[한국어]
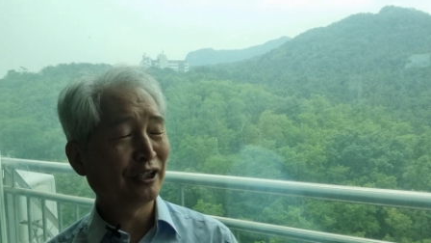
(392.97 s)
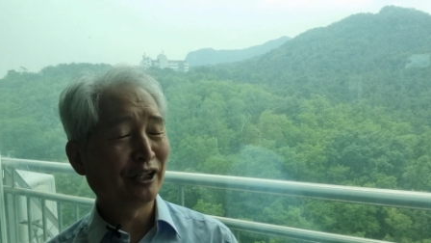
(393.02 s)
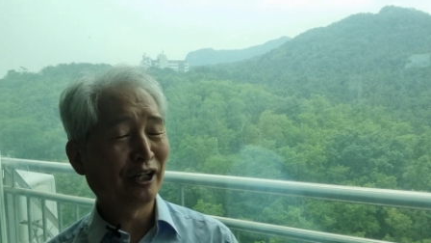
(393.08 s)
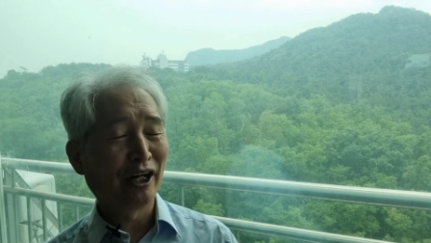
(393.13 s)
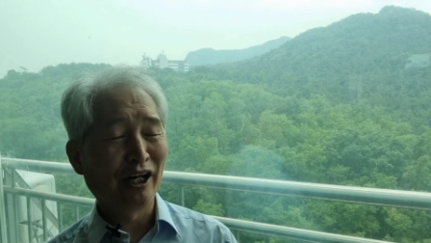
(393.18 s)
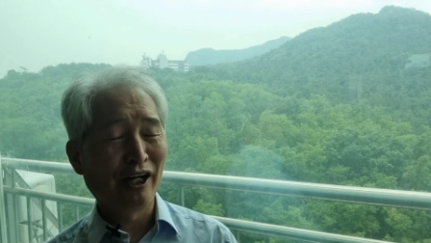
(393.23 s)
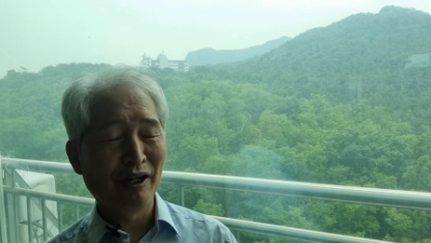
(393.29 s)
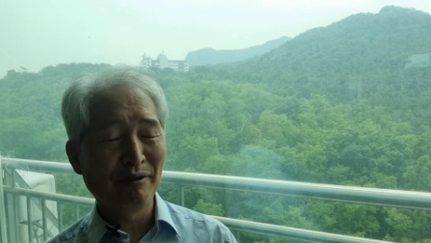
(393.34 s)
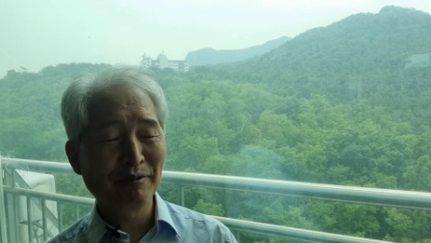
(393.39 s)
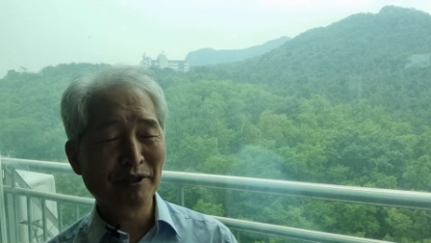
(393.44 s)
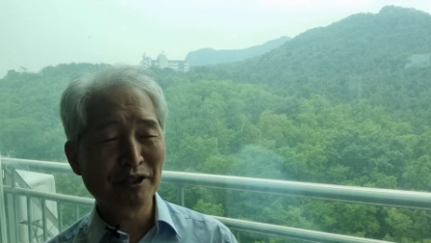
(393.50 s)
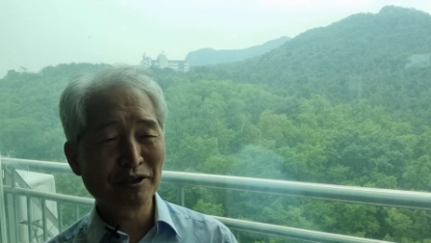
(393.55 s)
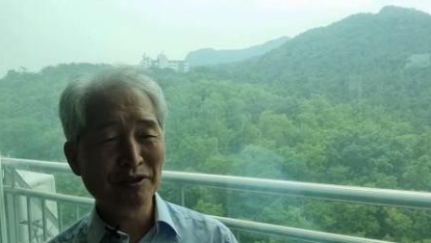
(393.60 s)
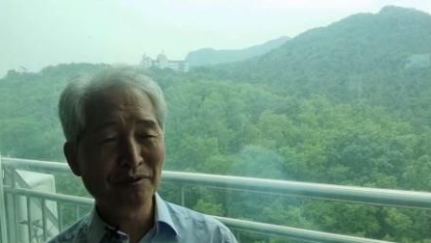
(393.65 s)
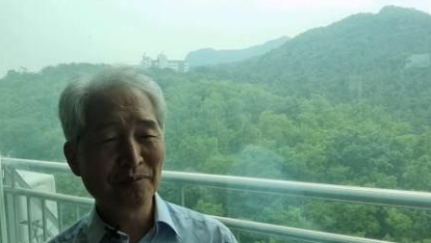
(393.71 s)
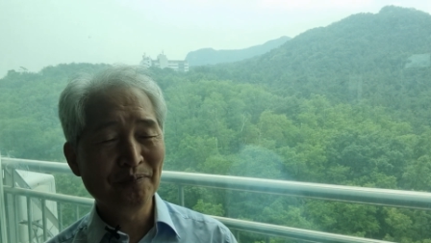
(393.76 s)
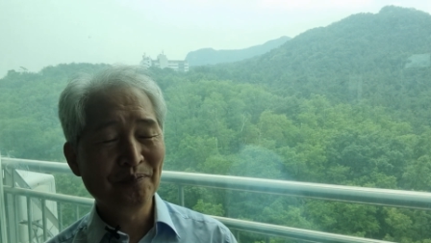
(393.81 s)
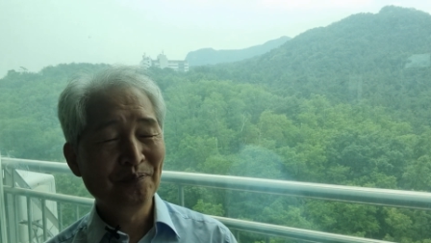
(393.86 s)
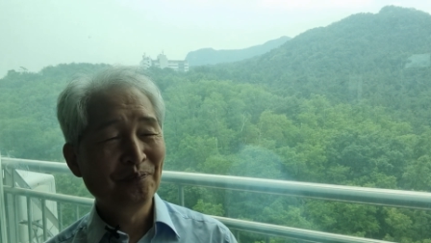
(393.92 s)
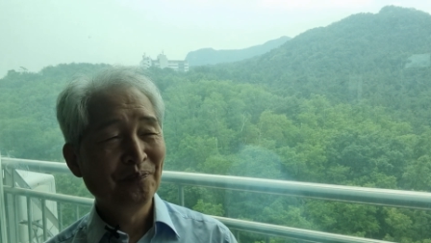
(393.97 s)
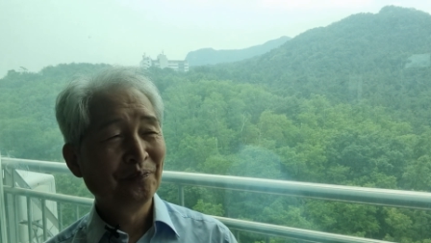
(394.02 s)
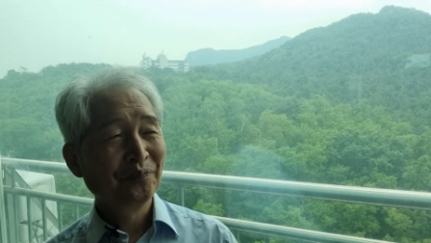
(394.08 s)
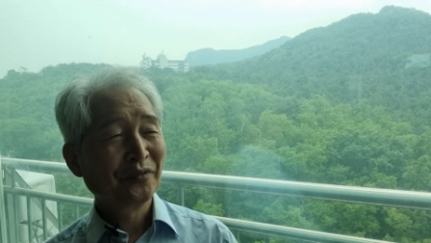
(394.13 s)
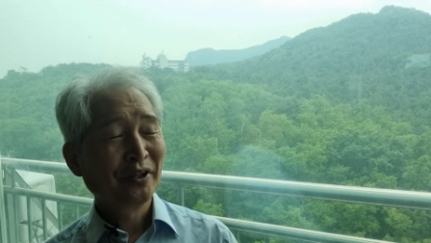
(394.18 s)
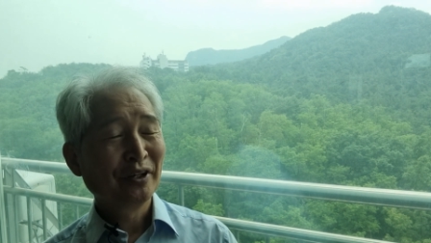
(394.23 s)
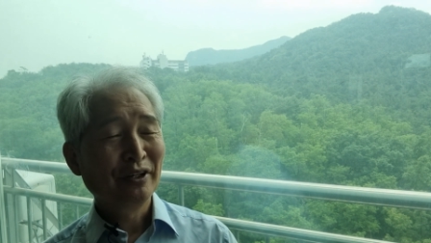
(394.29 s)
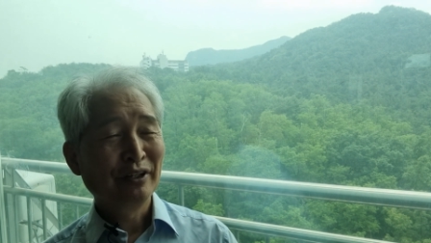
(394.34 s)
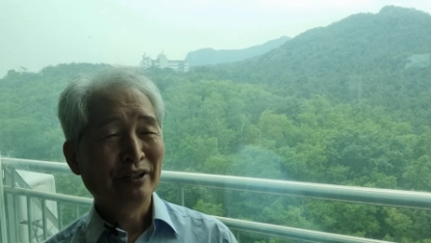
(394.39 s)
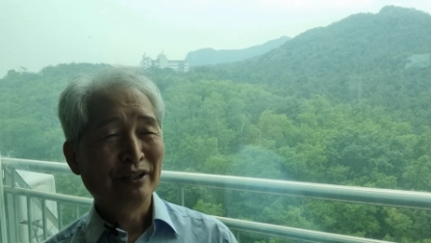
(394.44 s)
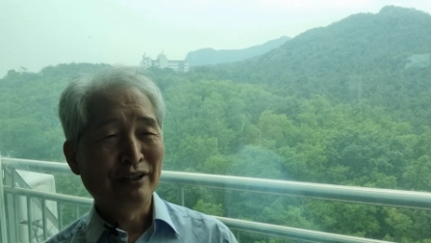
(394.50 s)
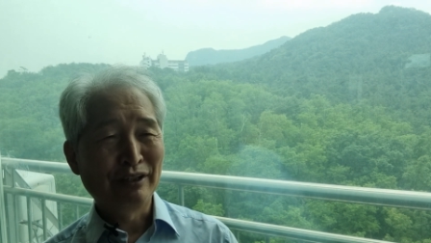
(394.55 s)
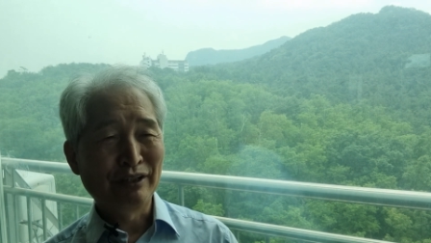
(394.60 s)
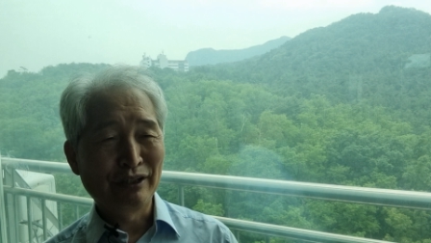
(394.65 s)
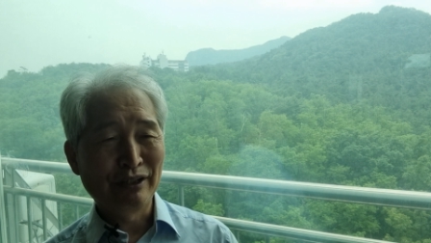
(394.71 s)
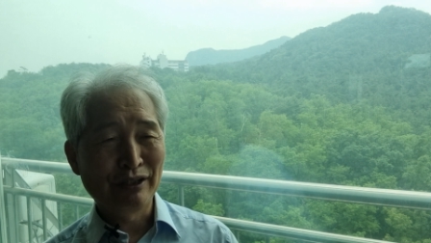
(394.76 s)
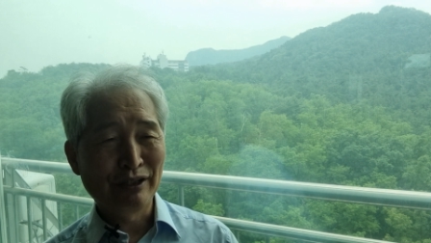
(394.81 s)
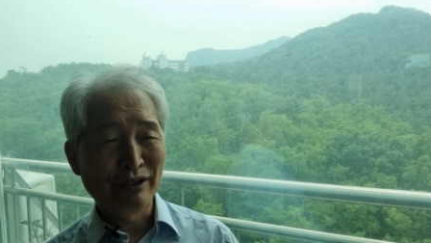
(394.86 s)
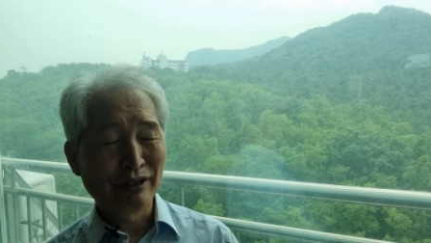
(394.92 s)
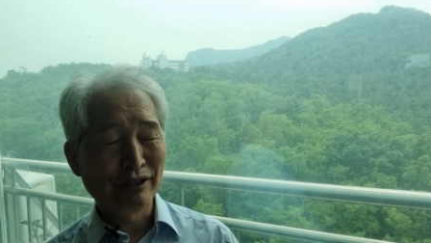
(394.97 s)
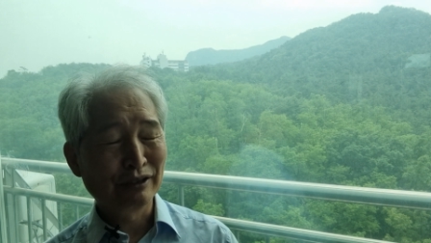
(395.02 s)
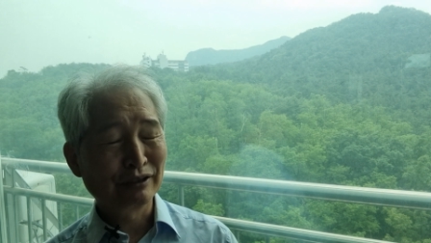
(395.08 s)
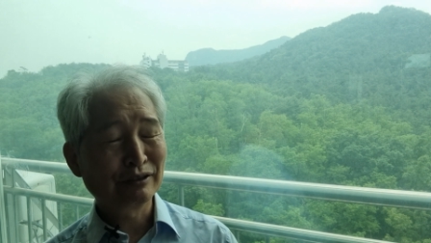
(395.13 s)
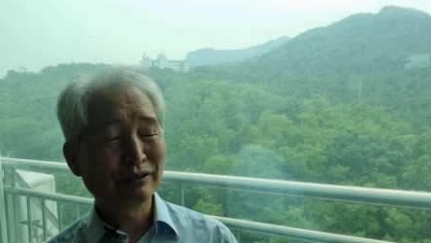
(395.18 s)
아멘이죠. 아,